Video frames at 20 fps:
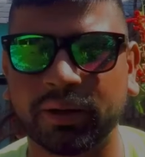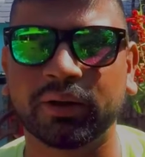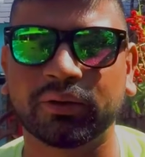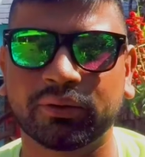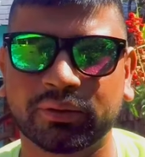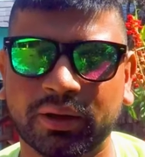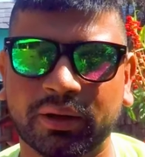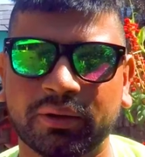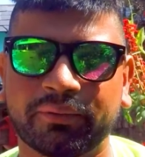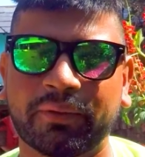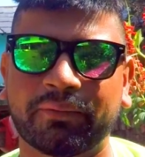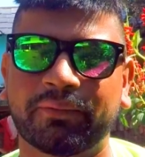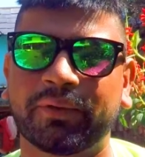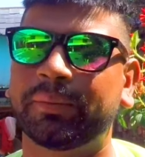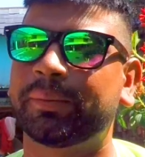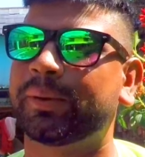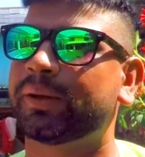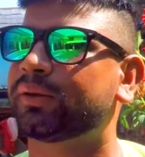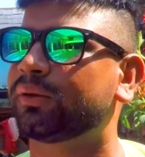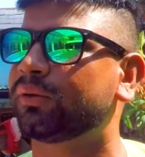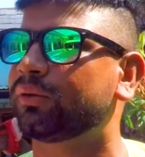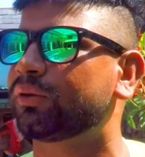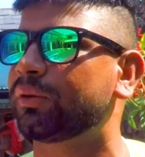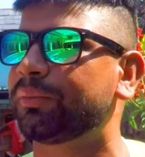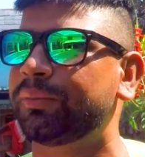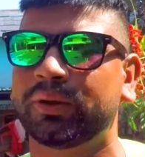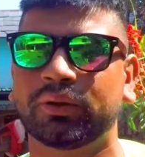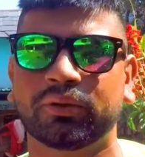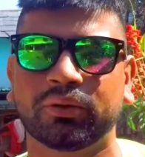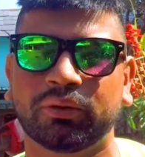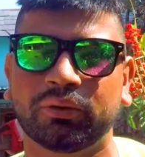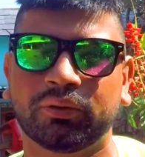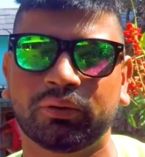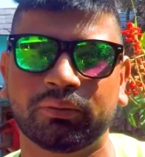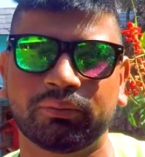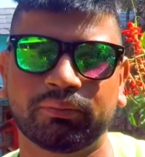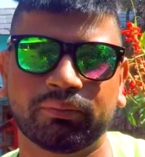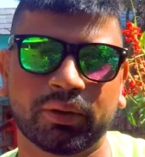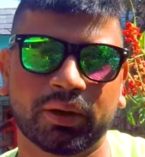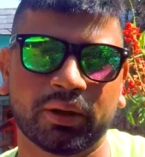तो सारे फिफ्टी प्लस है तो सभी को
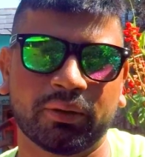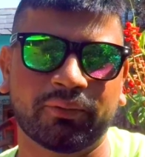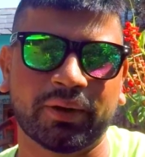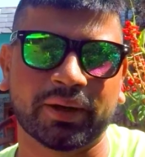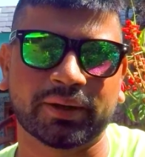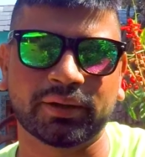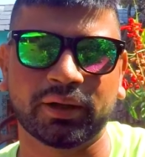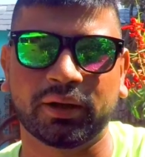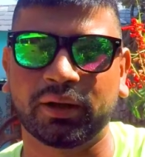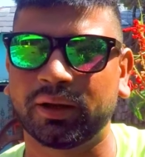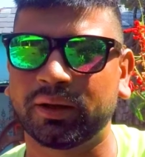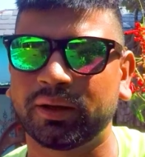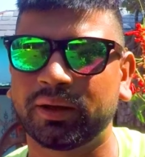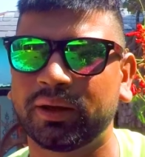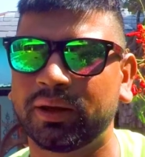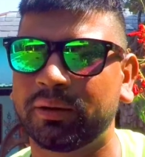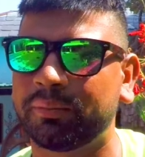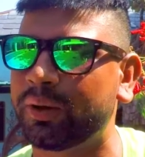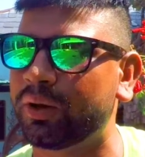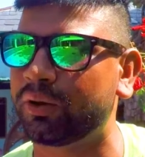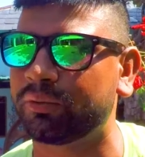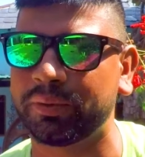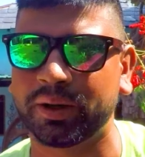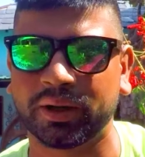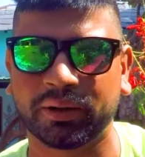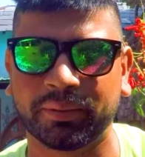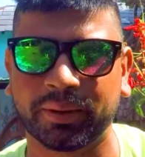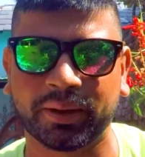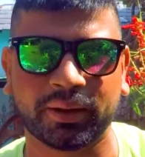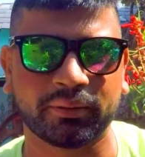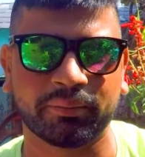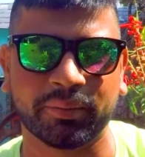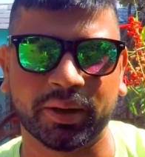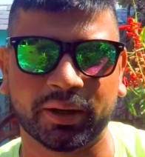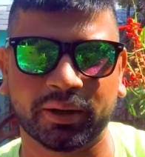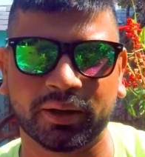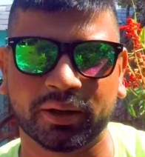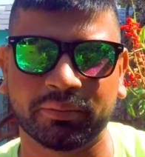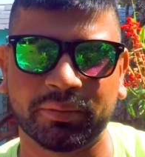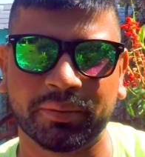वैक्सीन लग गई है मैं और मेरा भाई मेरे
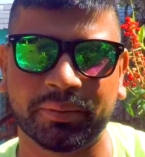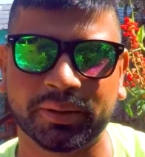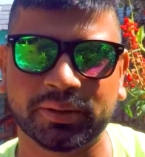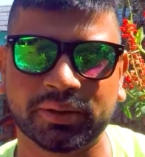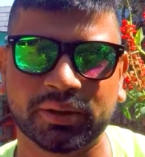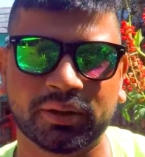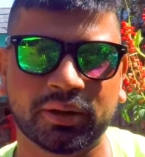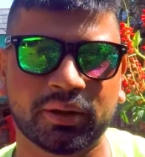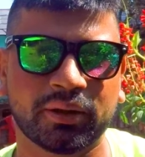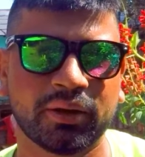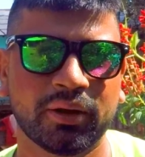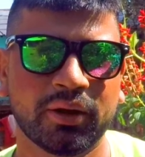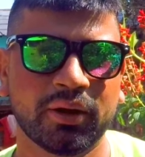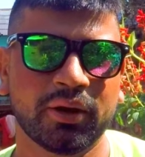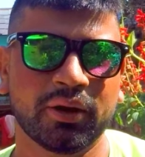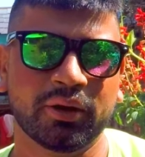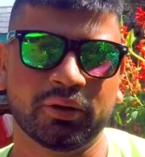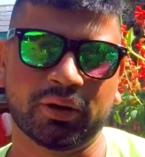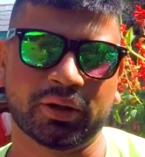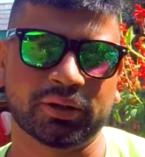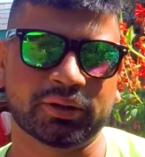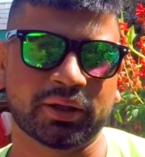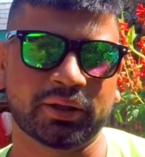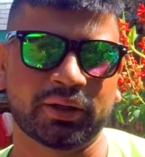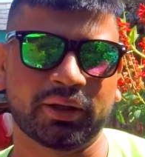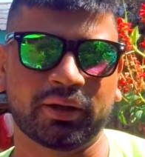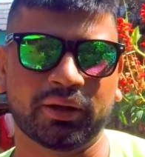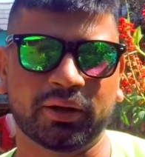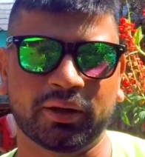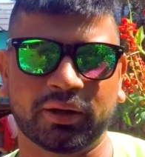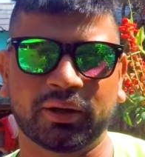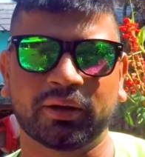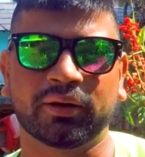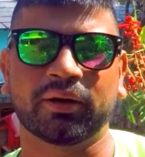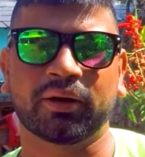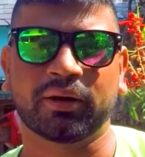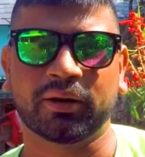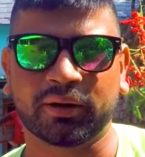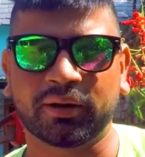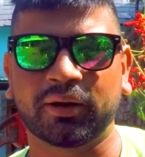घर में बचे थे तो आज का दिन
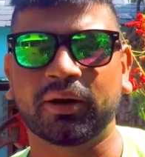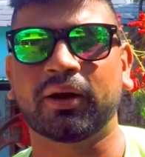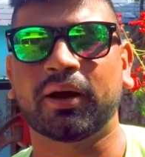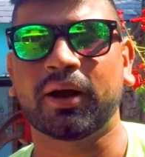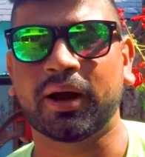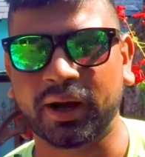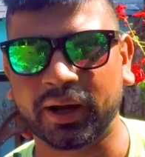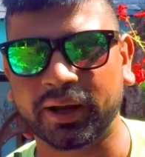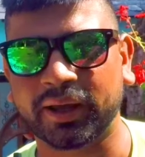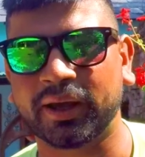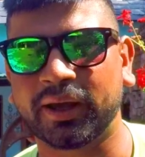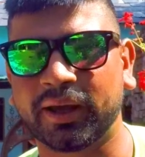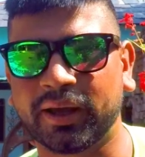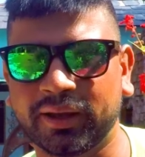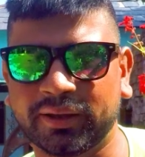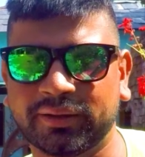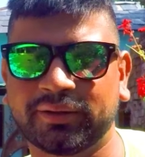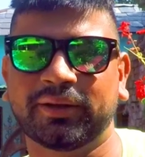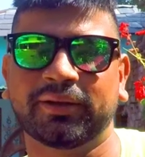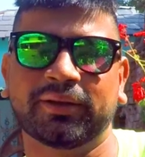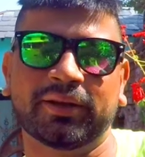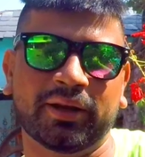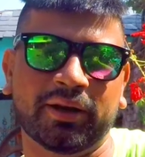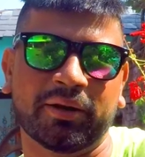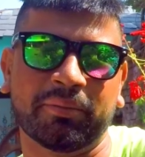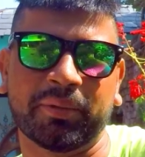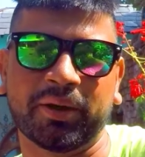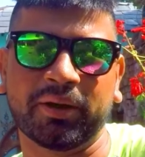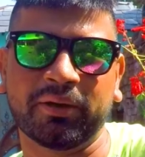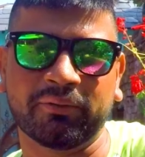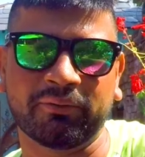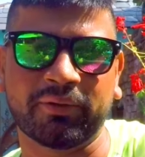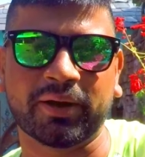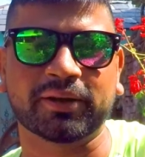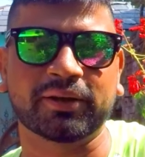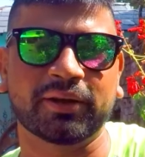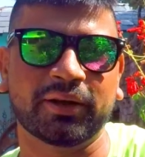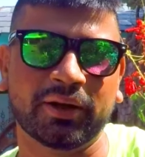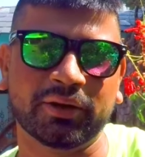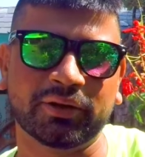आ गया है जिस दिन हमें
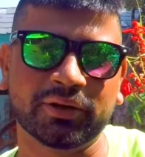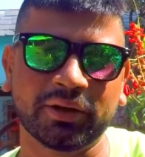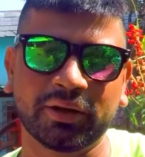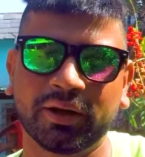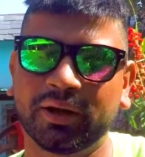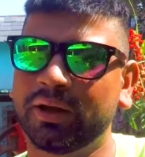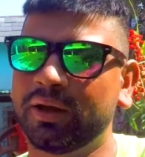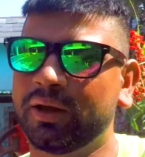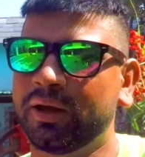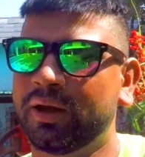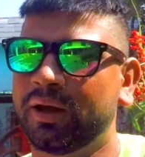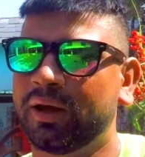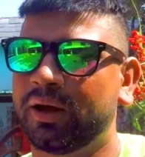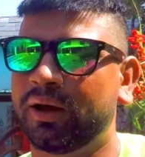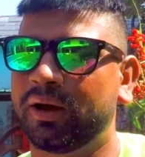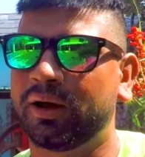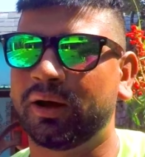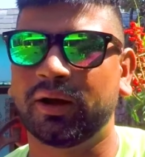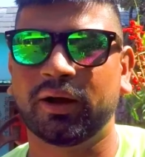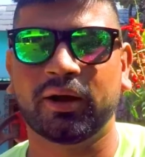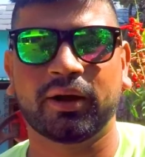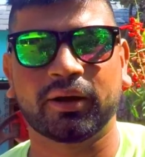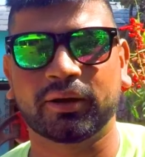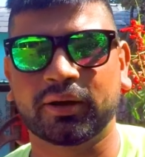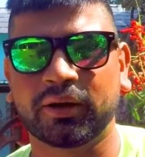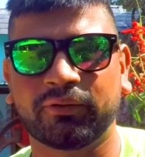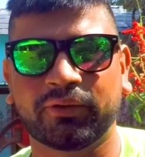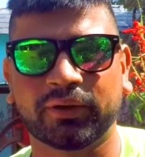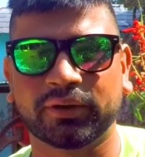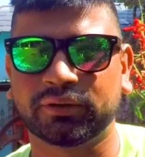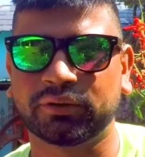वैक्सीनेशन की फर्स्ट